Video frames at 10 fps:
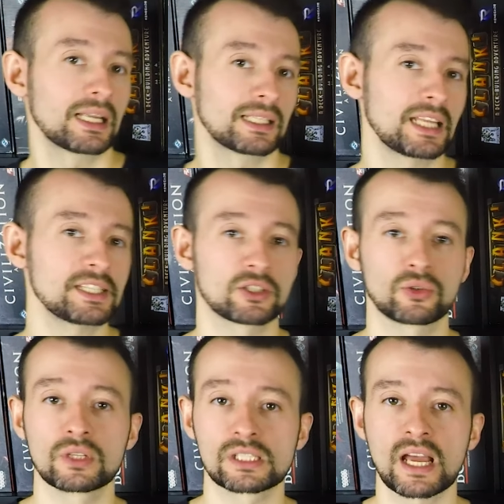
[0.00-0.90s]
Для тех,
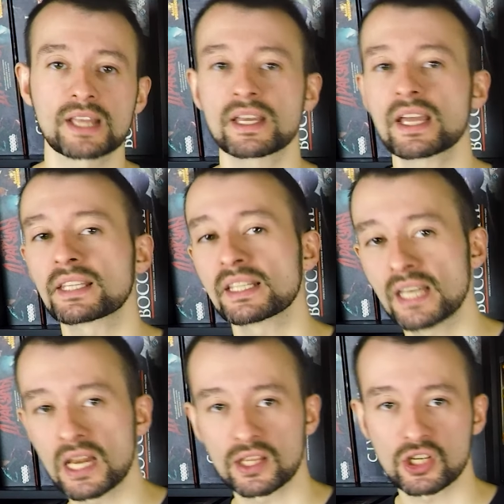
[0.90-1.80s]
кто не знает, эта
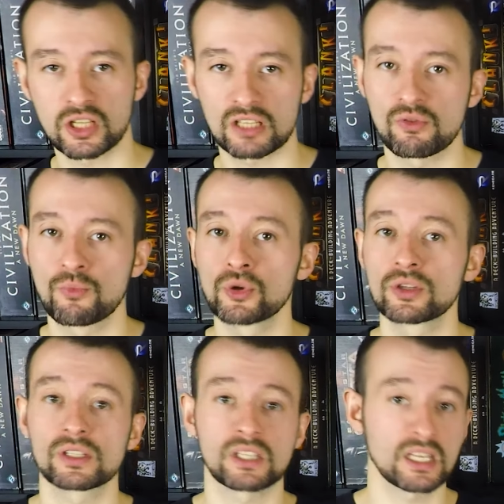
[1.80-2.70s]
серия начала свой путь
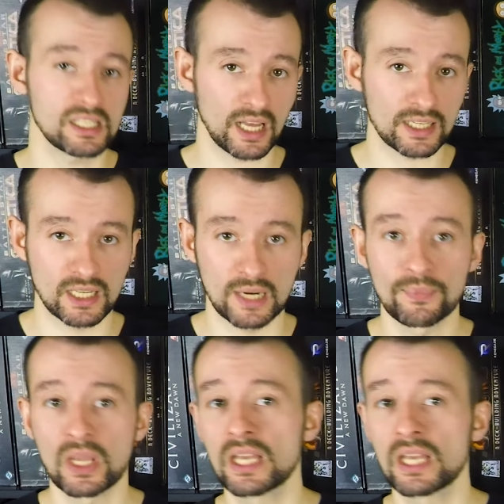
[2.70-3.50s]
с Кикстартера